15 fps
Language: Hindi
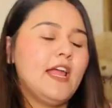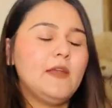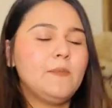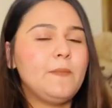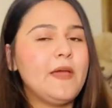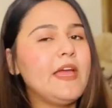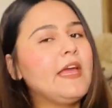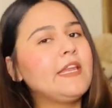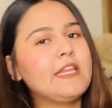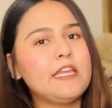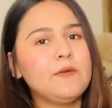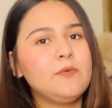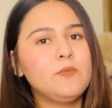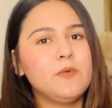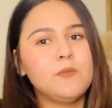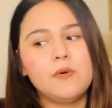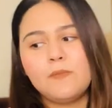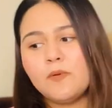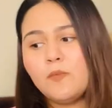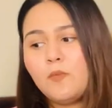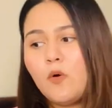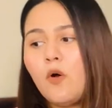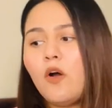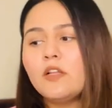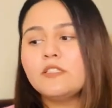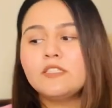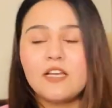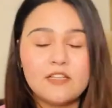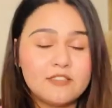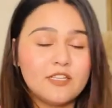एंड पहन के भी मम्मा पे
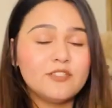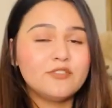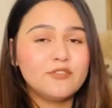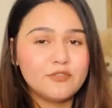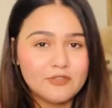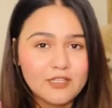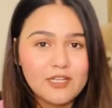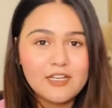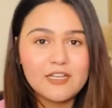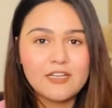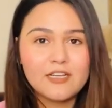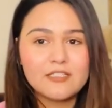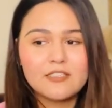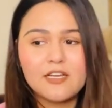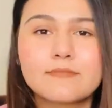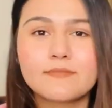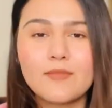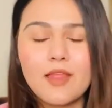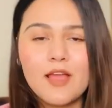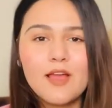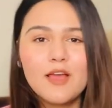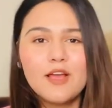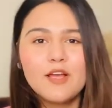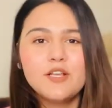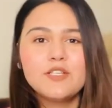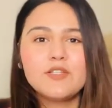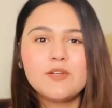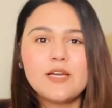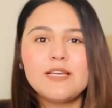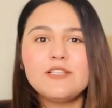बहुत ज्यादा सुंदर लग रहा था
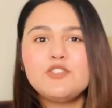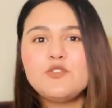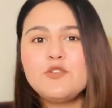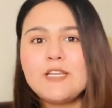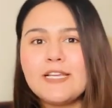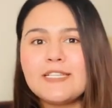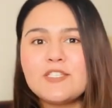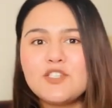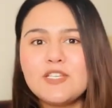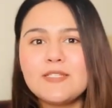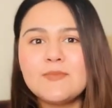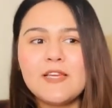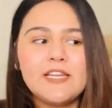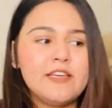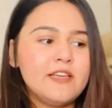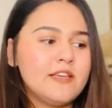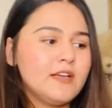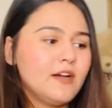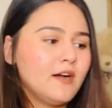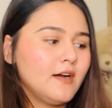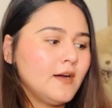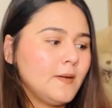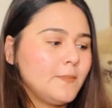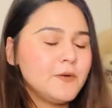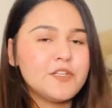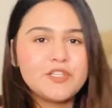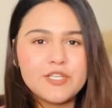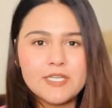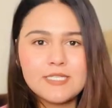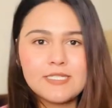सो so गाइज जो नेक्स्ट चीज़ मैंने
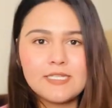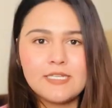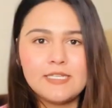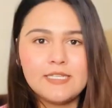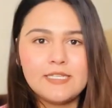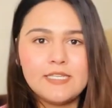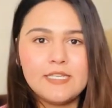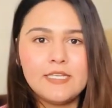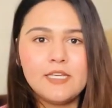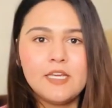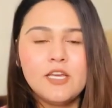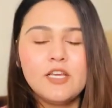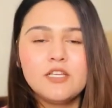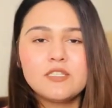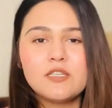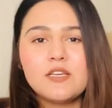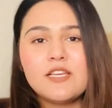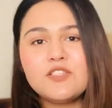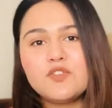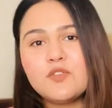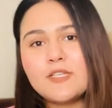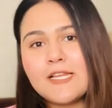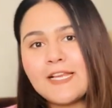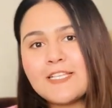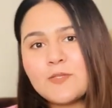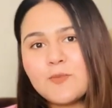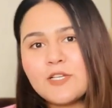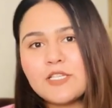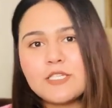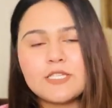परचेज़ करी थी सो so गाइज जो
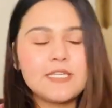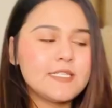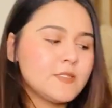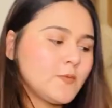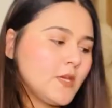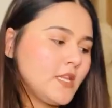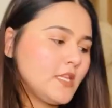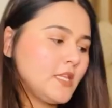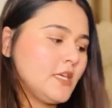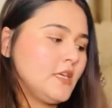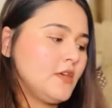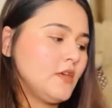नेक्स्ट परचेज़ मेरी थी